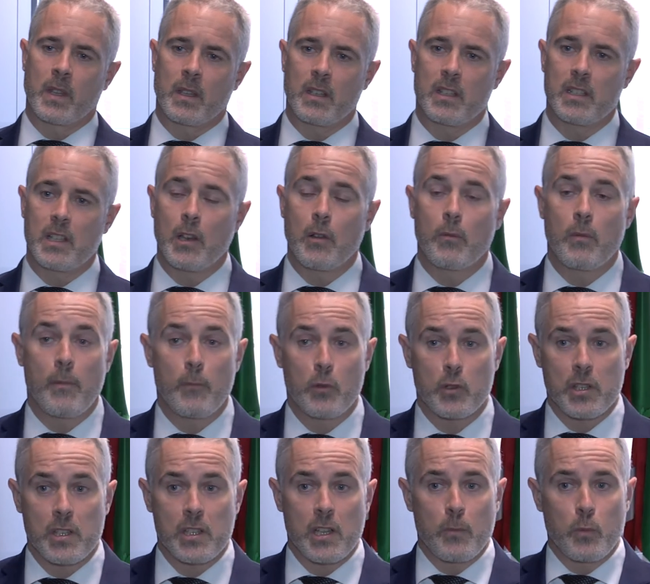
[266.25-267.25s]
Y si lo vemos
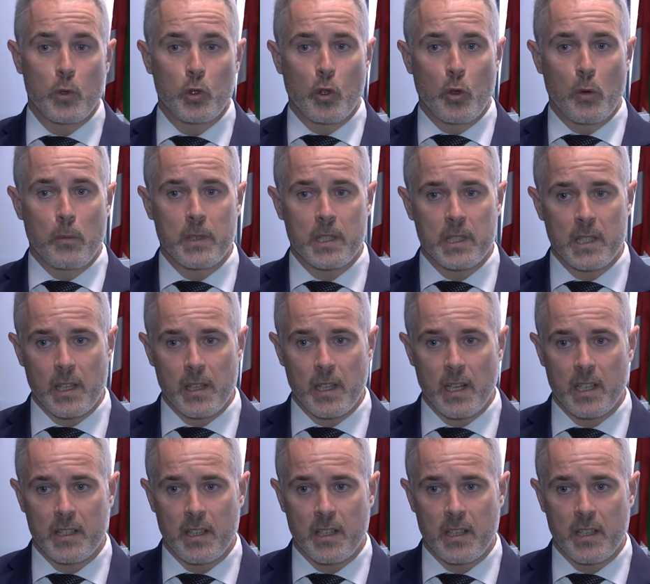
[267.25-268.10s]
desde el punto de vista de la